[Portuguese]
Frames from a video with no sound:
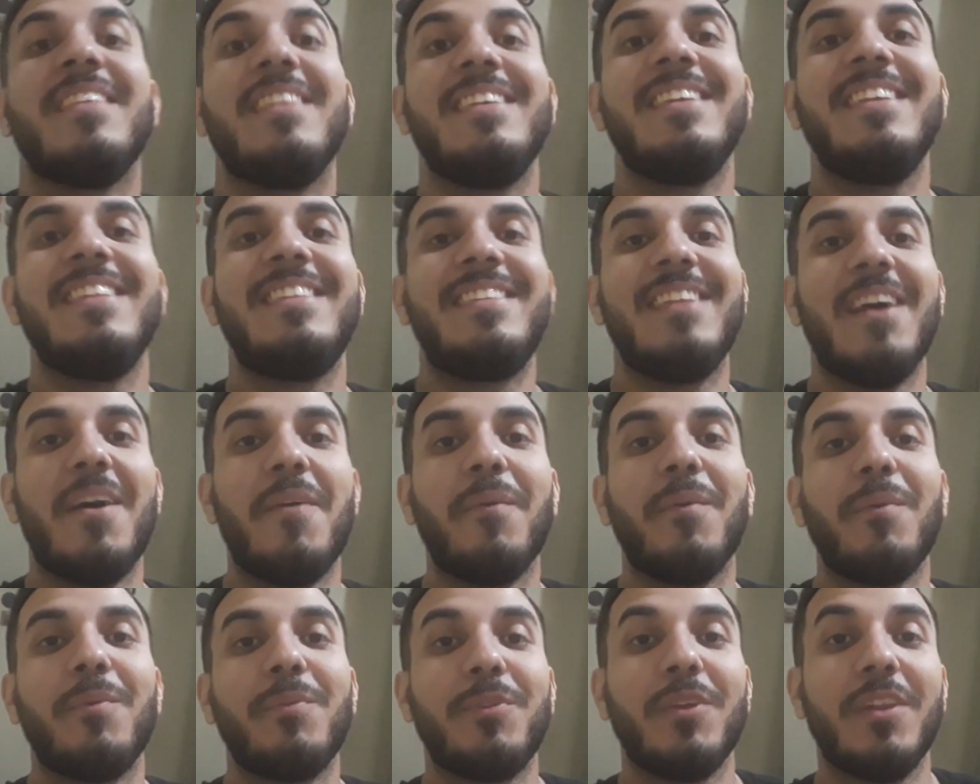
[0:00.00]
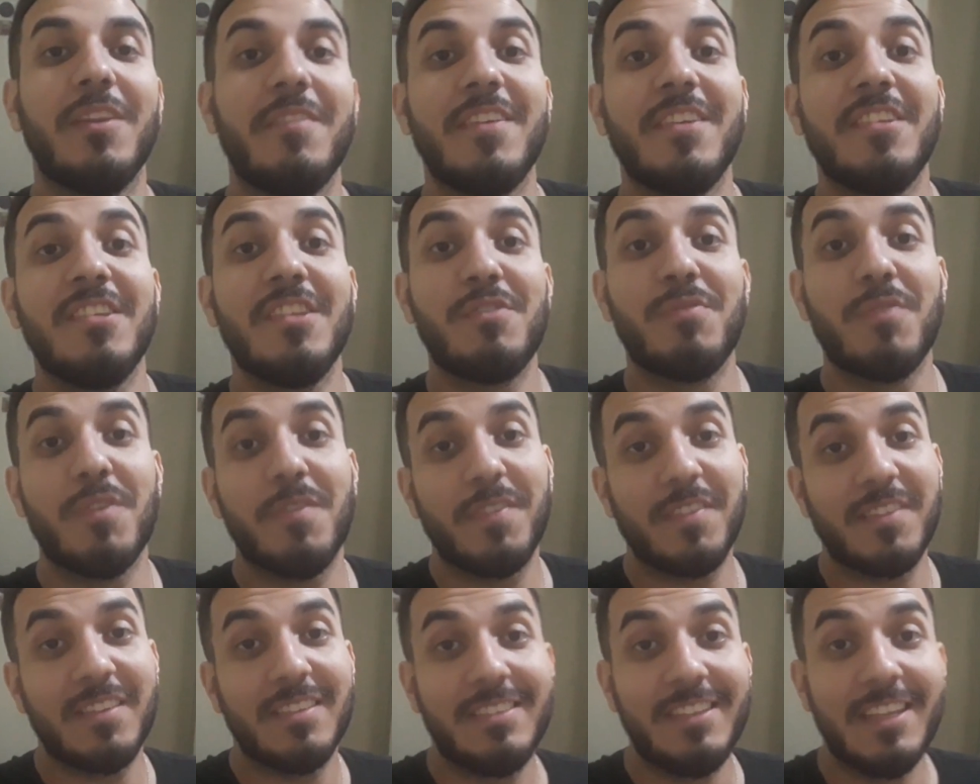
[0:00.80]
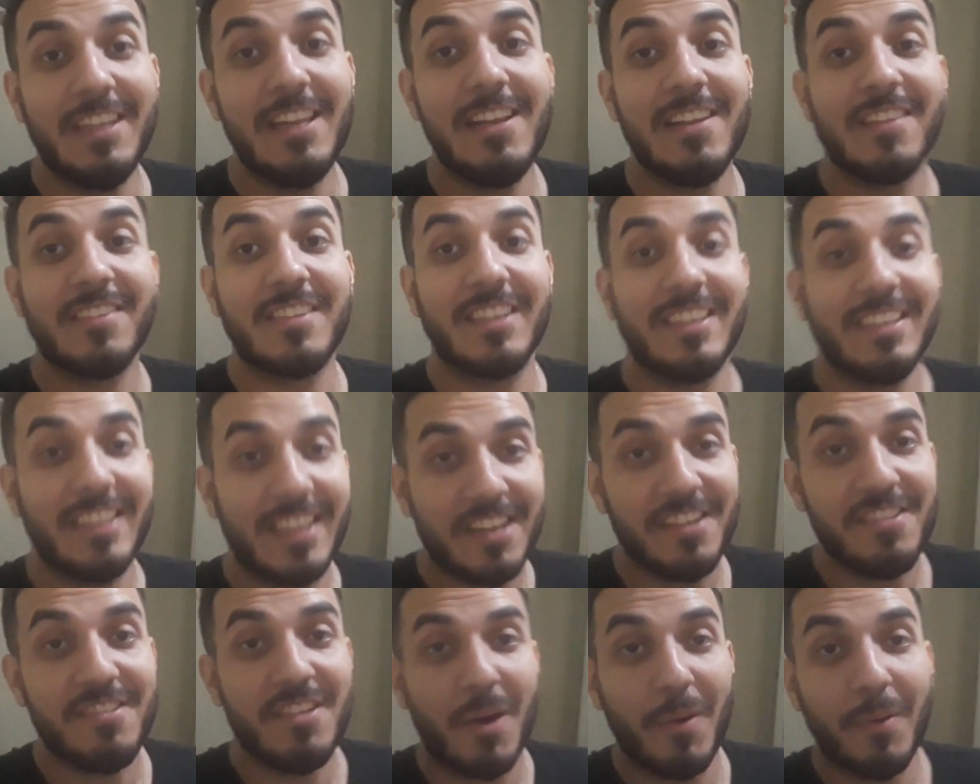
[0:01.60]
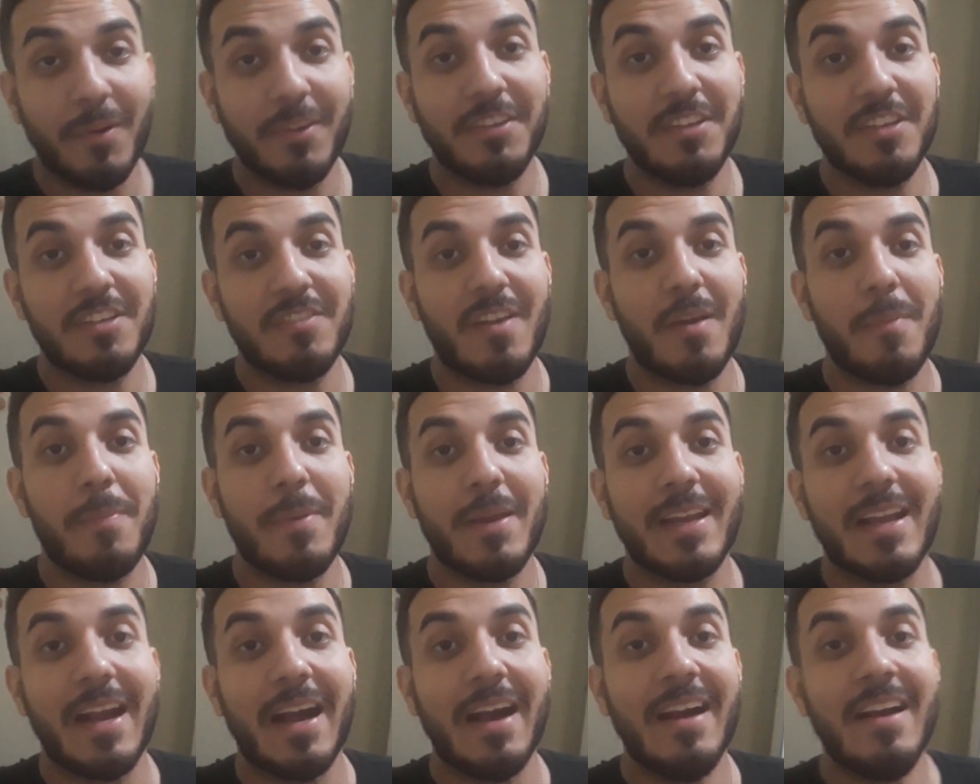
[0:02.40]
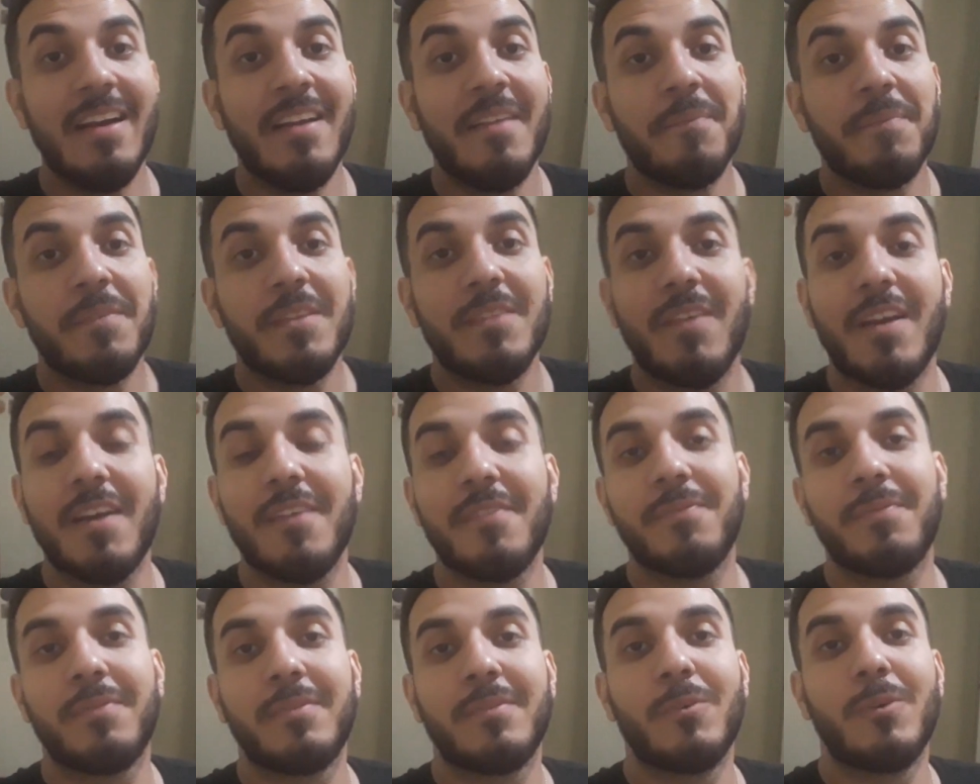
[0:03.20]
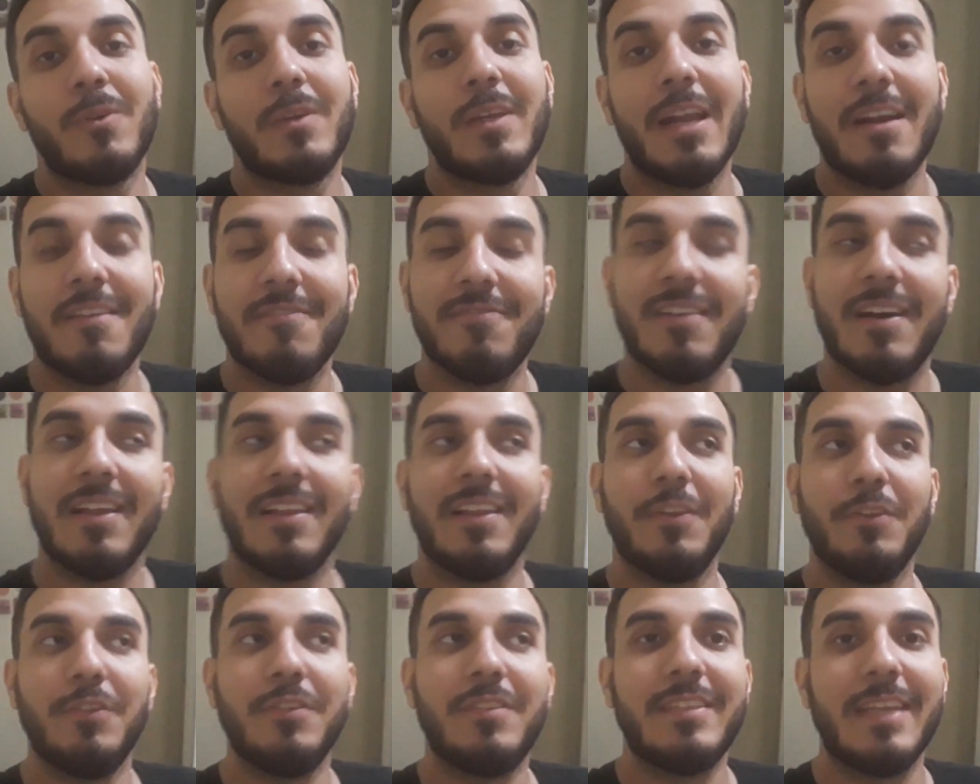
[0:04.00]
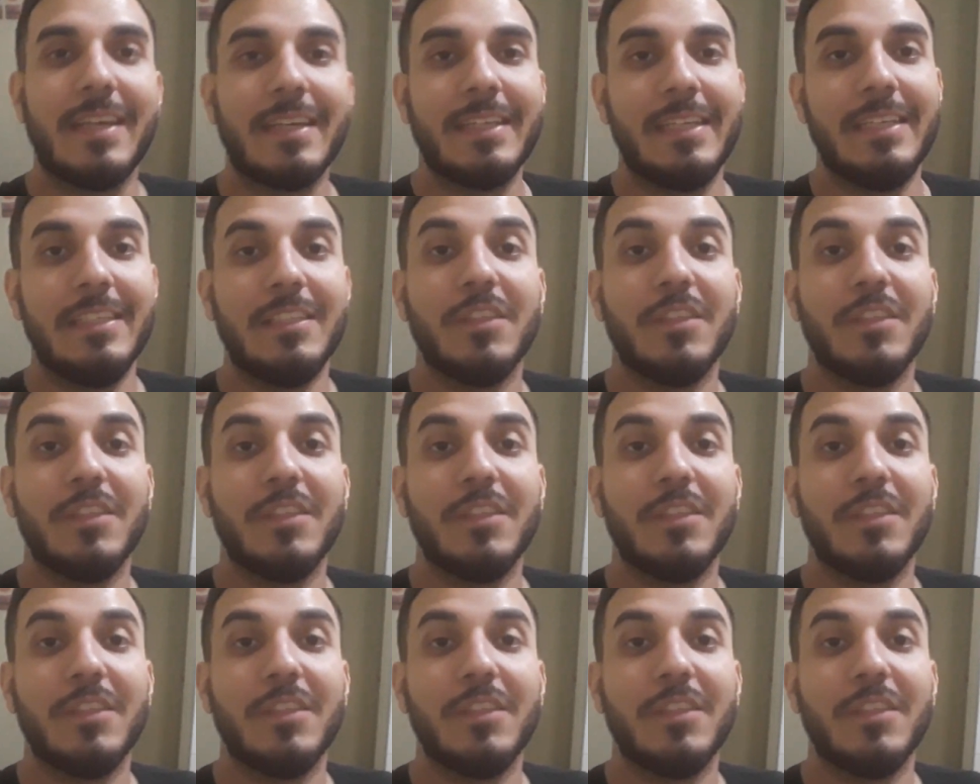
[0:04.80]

Então, toda vez que a gente for fazer trilhas aqui na região, a gente vai pegar e vai gravar lá no Instagram.